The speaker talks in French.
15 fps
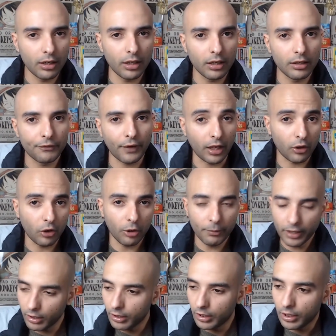enfin la grand-mère,
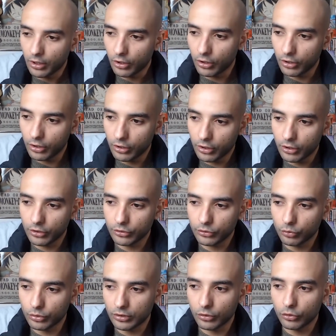euh, donc
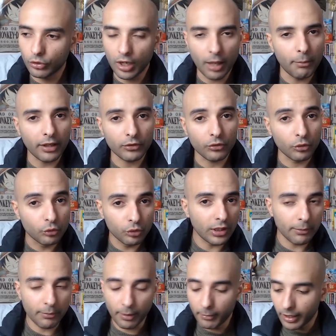de, la mère de toutes les
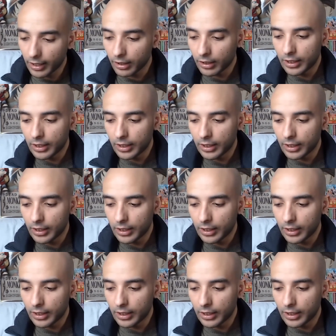mamas là,